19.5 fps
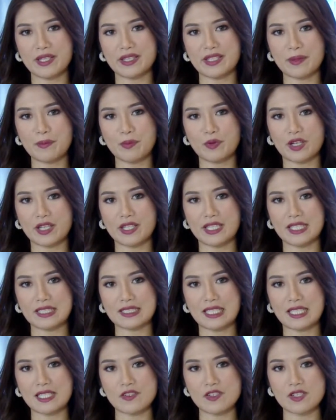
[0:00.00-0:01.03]
PT
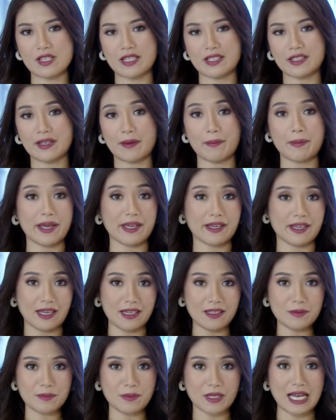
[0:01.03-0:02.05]
Puradelta Resari
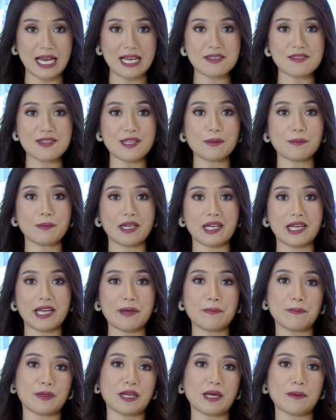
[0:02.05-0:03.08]
TBK berhasil
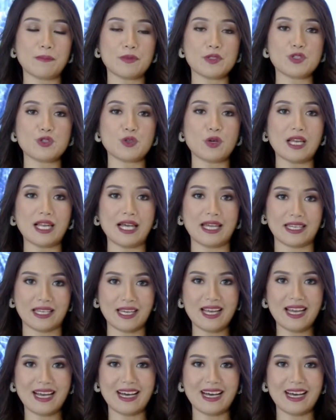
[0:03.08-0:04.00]
meraih pra penjualan